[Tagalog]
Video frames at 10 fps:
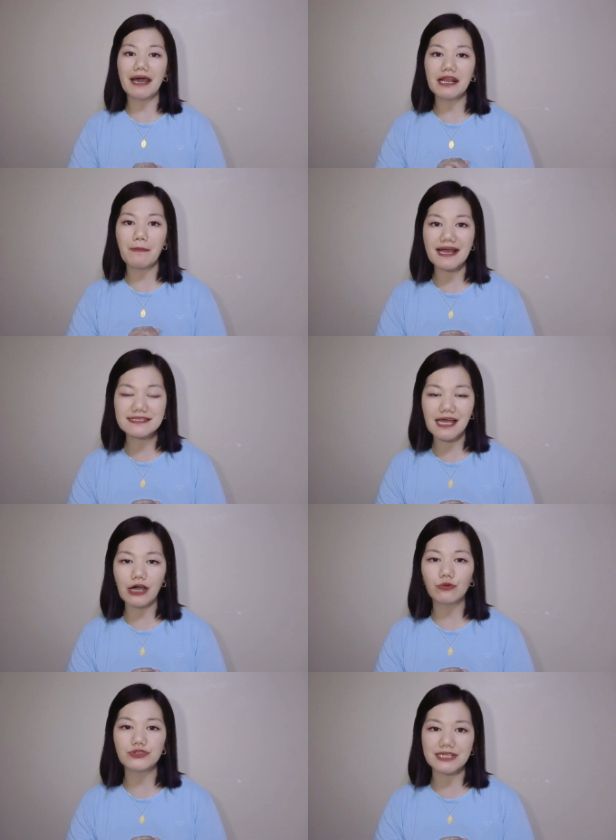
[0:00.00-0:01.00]
mga nabasa
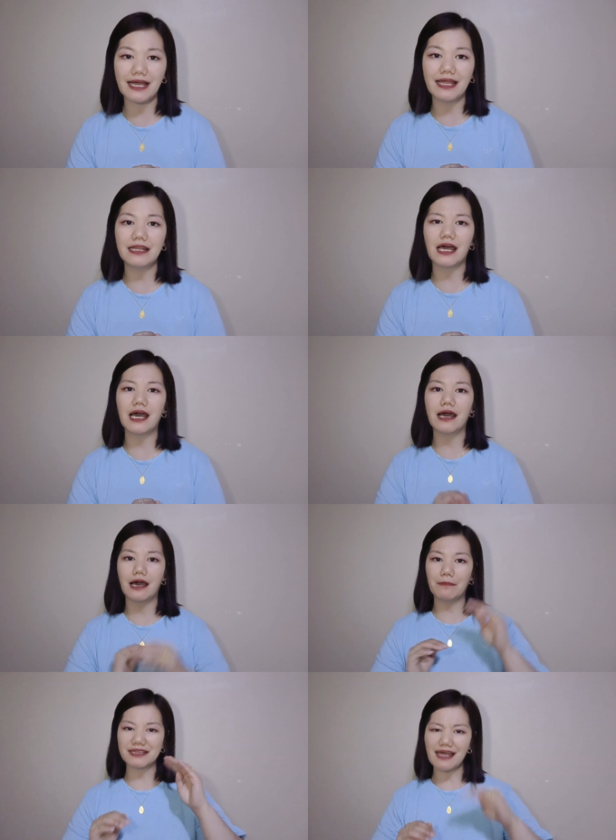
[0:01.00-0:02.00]
ako dyan na
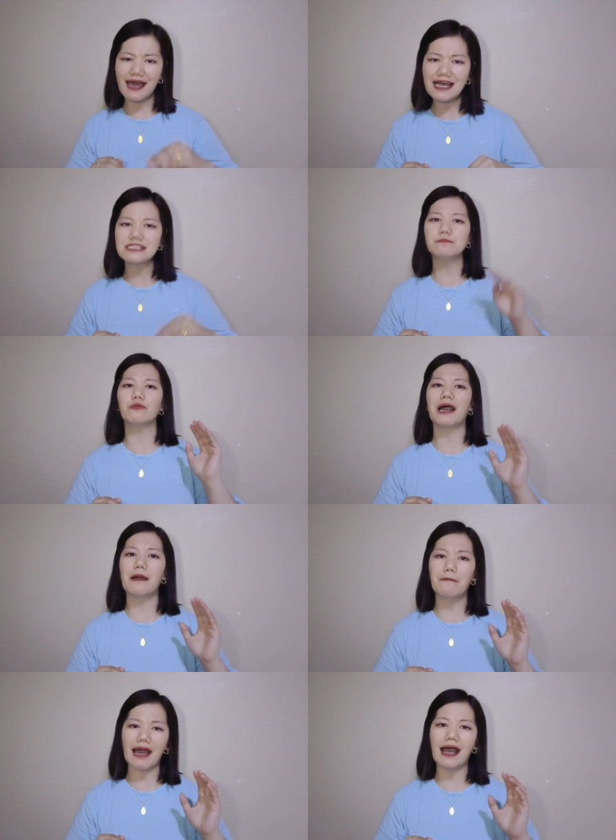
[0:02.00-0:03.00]
uh, mataas,
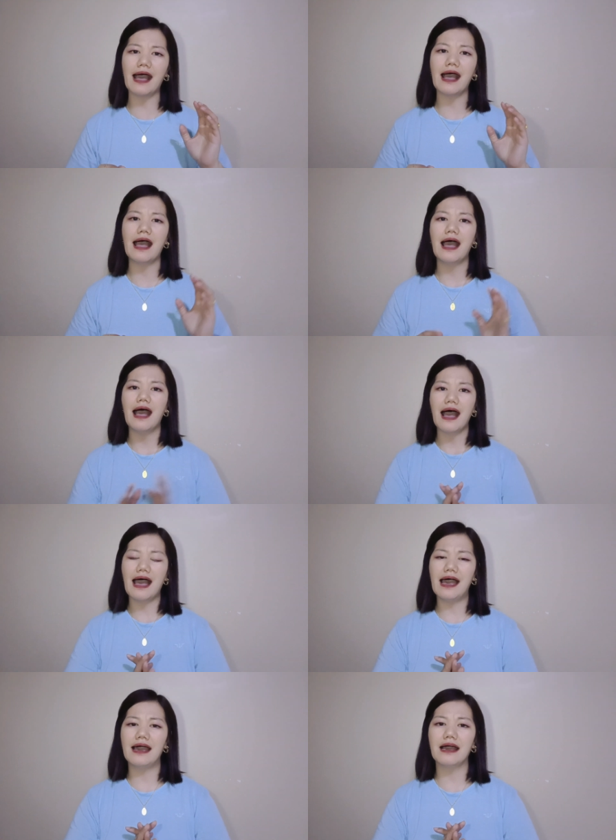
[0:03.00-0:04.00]
bumaba,
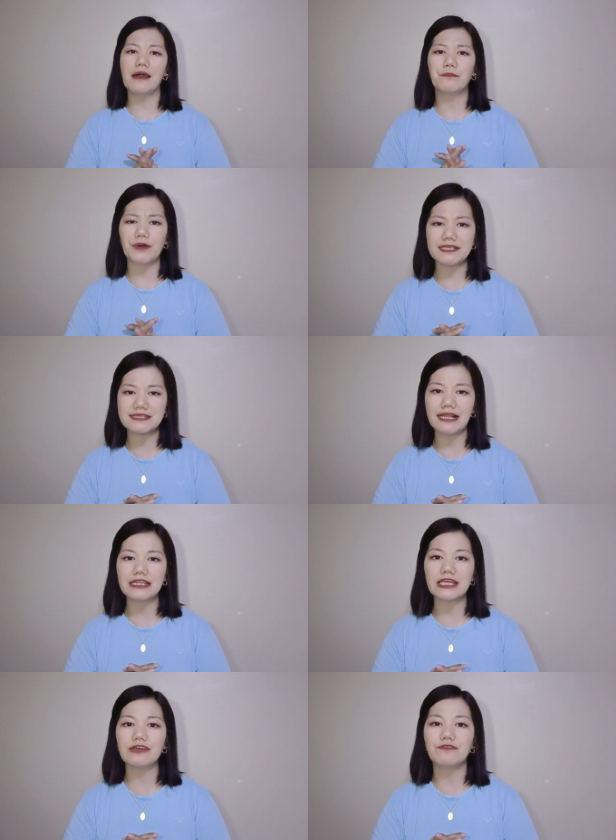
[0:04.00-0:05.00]
ang appraisal
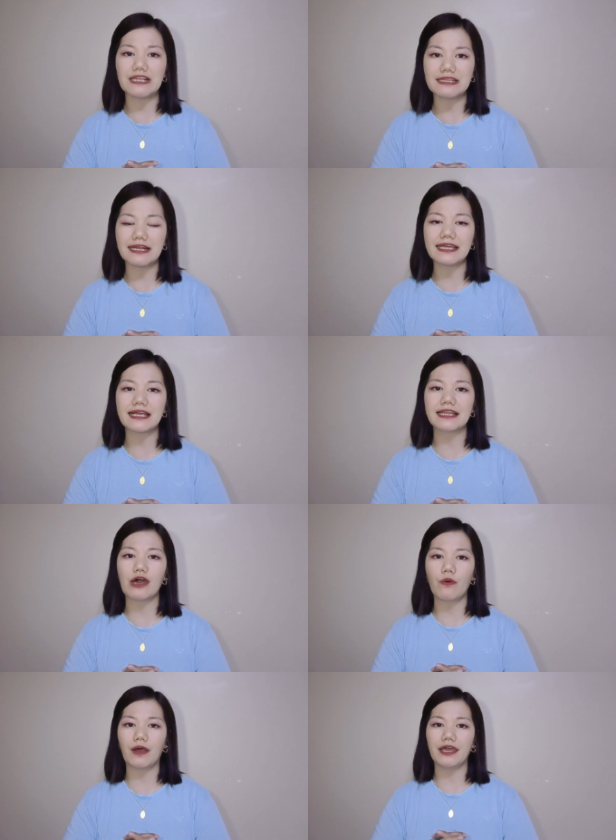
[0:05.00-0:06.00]
ni Villarica
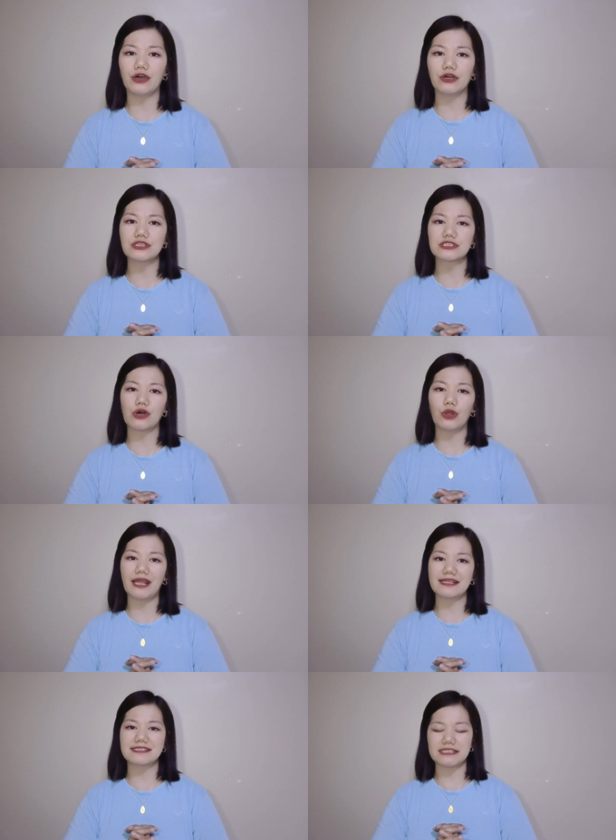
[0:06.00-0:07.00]
daw ngayon. So,
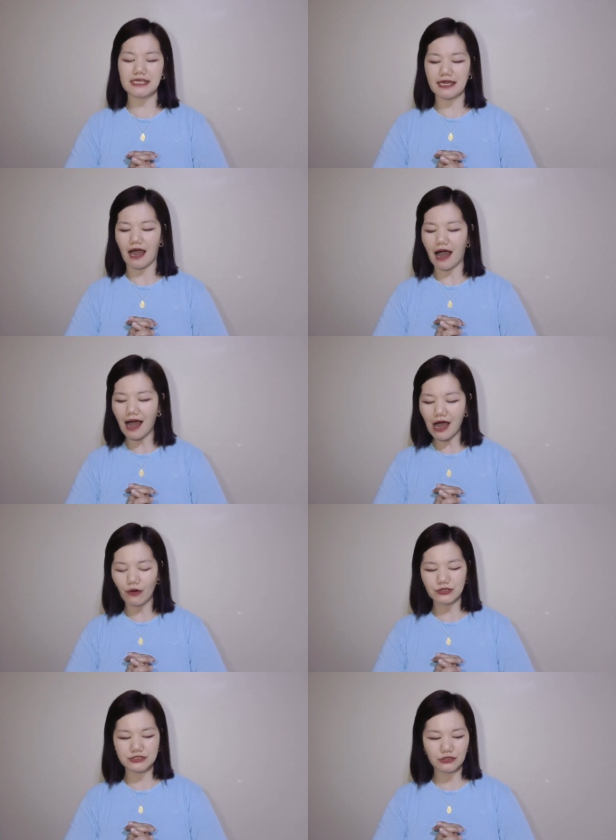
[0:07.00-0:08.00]
let's see
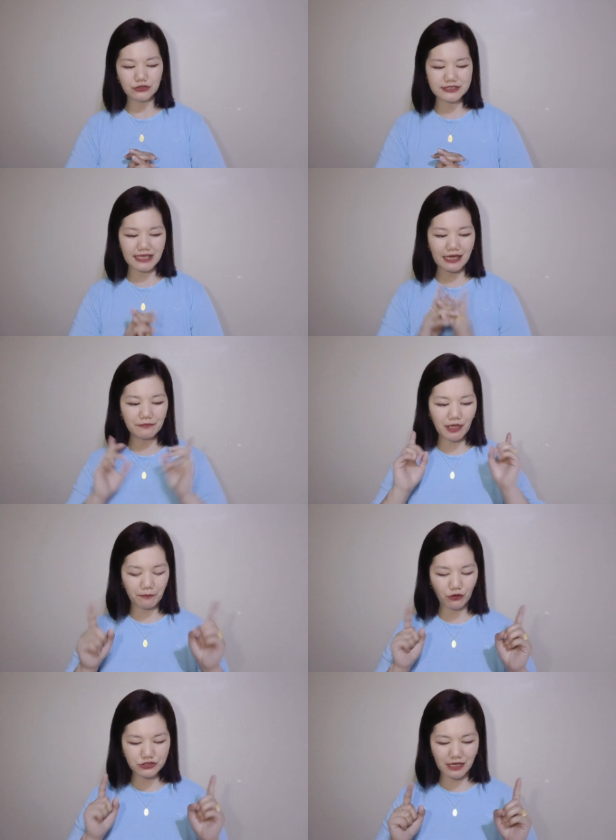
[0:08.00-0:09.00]
how. So, same
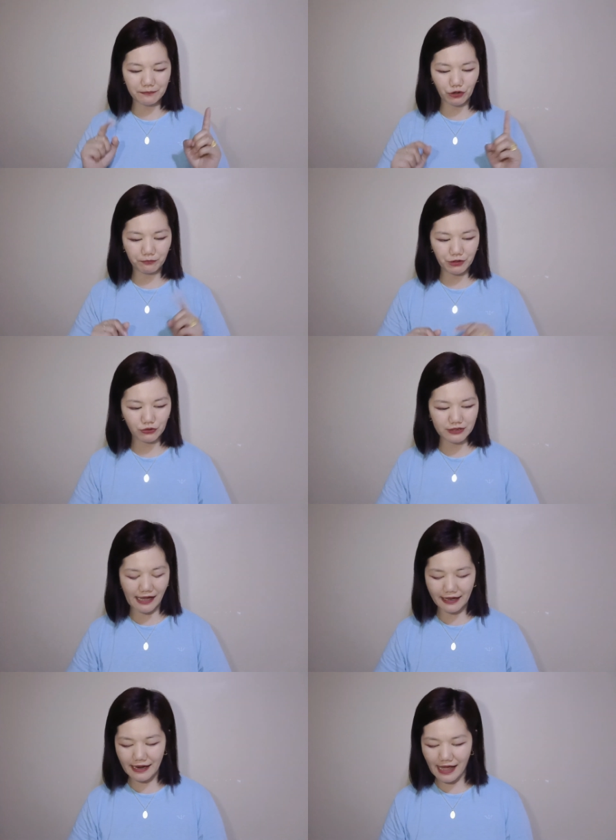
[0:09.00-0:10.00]
na pawn shop yung
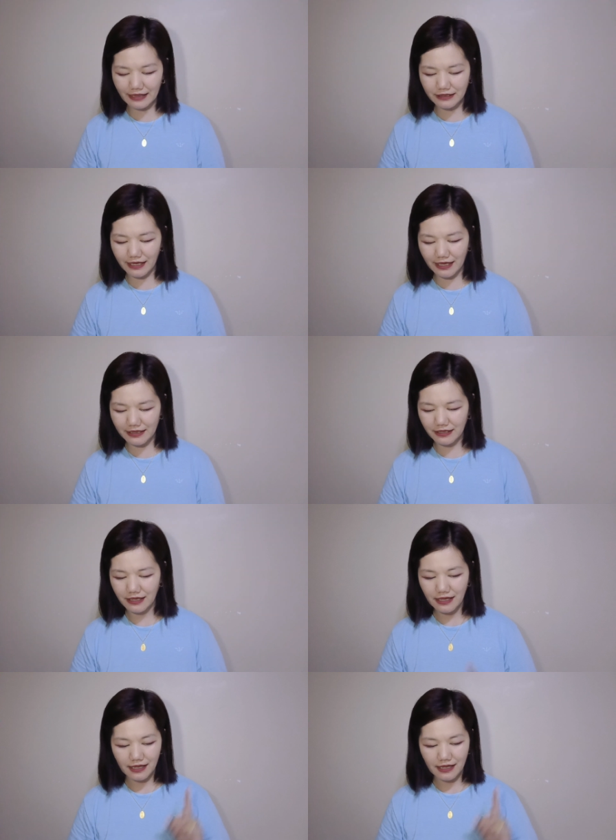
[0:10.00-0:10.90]
pinuntahan natin